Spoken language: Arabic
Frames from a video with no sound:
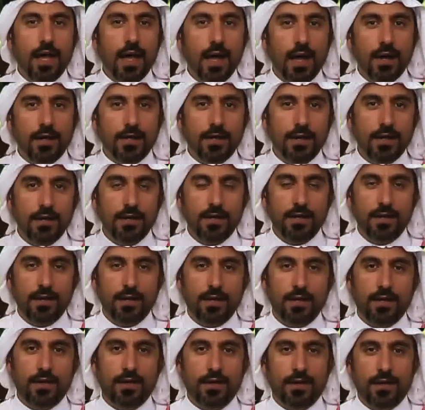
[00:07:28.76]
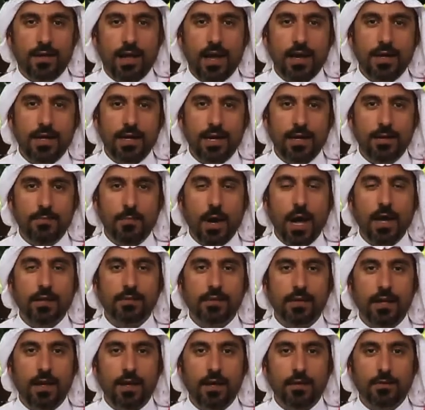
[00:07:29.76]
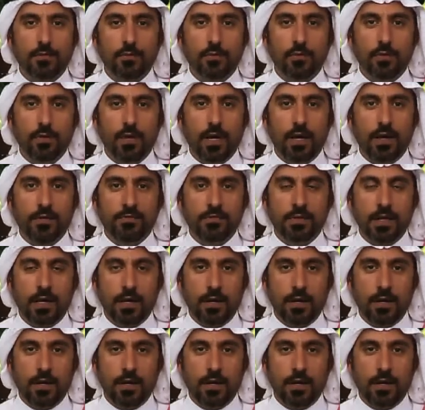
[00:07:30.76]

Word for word: حق حق المحطه وافضل